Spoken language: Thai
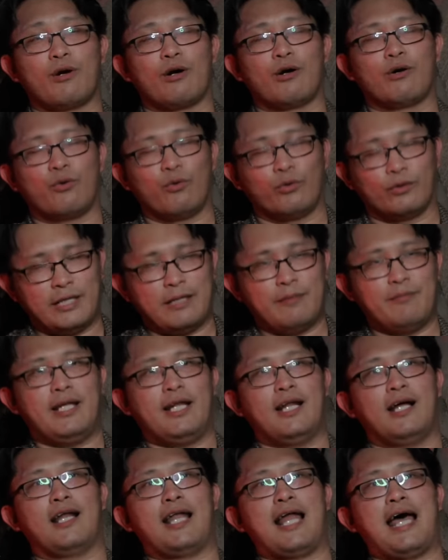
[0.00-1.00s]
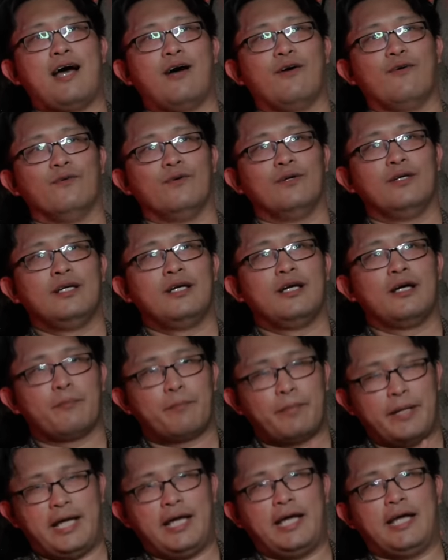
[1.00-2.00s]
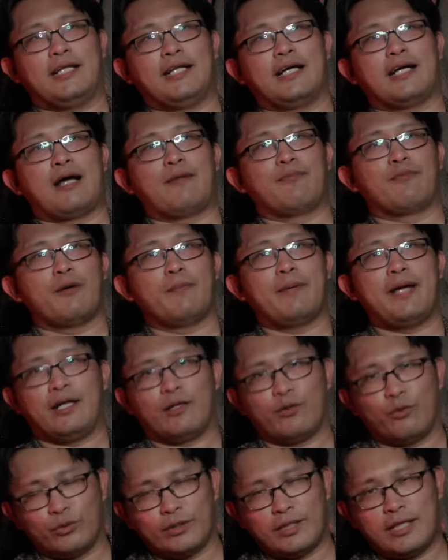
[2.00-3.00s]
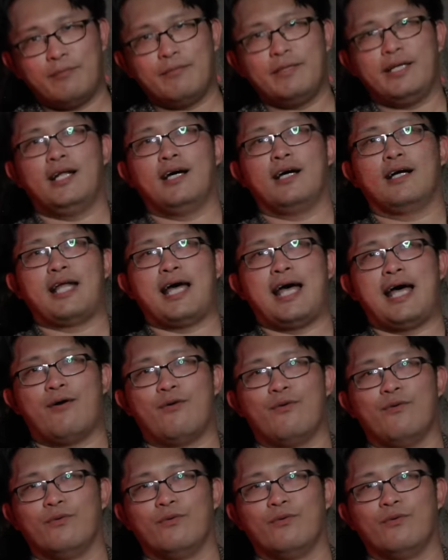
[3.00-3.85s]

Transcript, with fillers: ก็ครูตีมีเรื่องเล่า เพจนะครับก็เพจครูตีมีเรื่องเล่า